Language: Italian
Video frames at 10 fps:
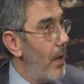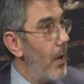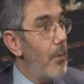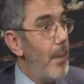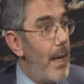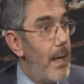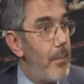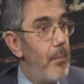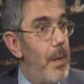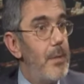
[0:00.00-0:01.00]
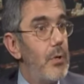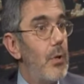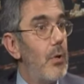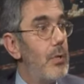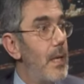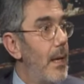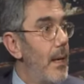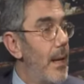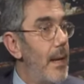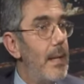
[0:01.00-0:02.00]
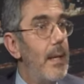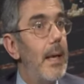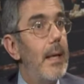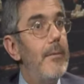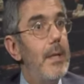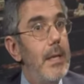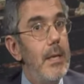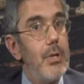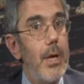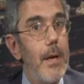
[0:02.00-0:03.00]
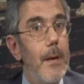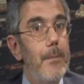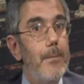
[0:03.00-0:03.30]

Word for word: Ormai i problemi sono così incancreniti che chi vi dice